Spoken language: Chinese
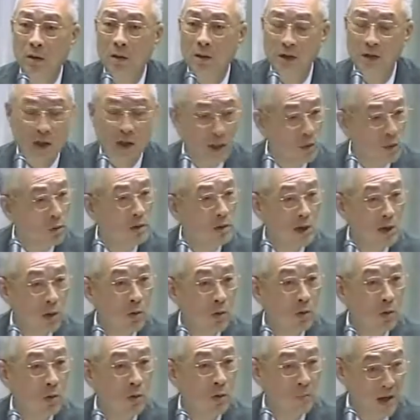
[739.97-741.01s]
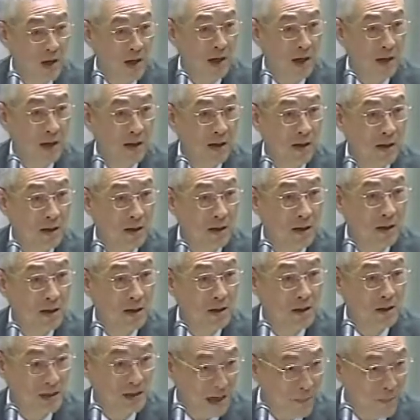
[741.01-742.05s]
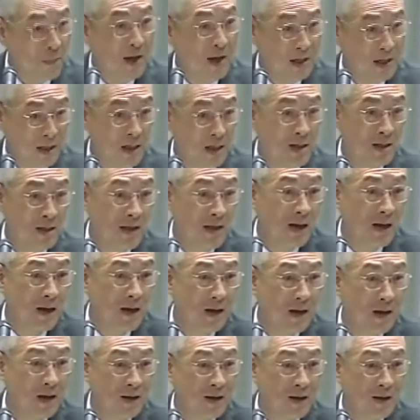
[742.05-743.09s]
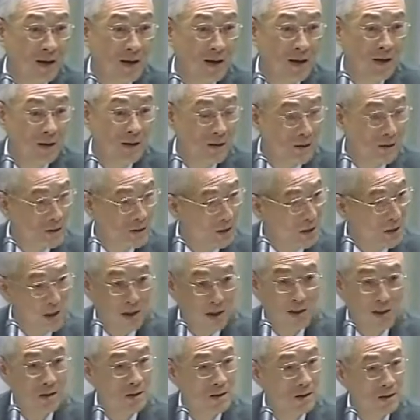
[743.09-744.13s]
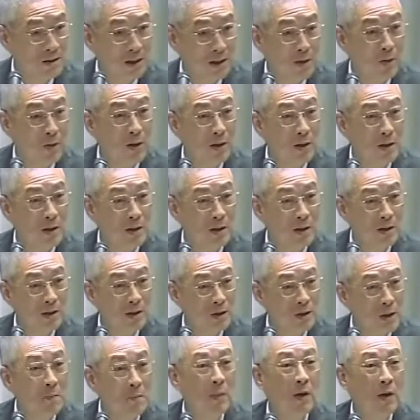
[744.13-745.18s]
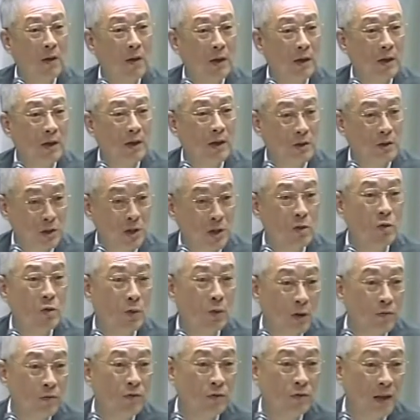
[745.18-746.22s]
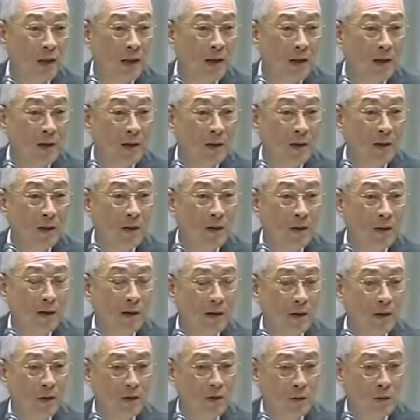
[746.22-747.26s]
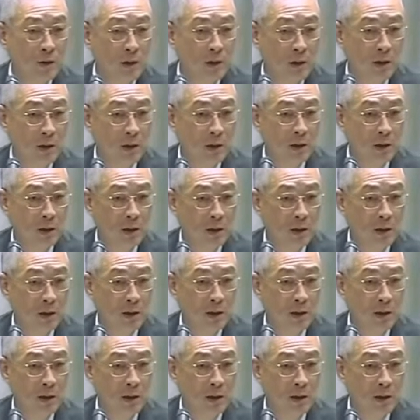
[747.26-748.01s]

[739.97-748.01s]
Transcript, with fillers: 现在都超过每年三百亿以上，这个也是等于健保的一个沉重的负担，所以。